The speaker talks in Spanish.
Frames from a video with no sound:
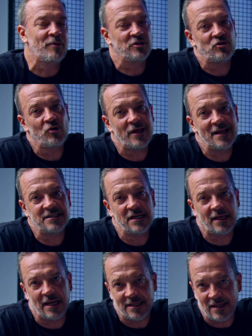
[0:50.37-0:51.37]
pero eso no quiere
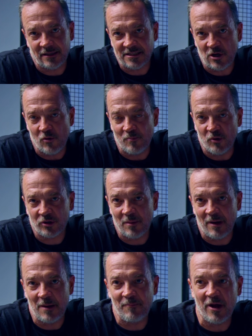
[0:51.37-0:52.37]
decir que la llanta se comporte
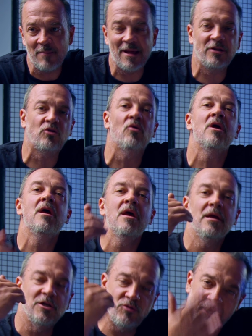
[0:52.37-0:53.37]
mal en pavimento.
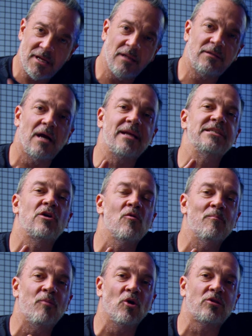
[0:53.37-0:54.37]
Es una llanta que se
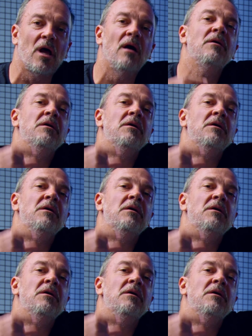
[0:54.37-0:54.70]
comporta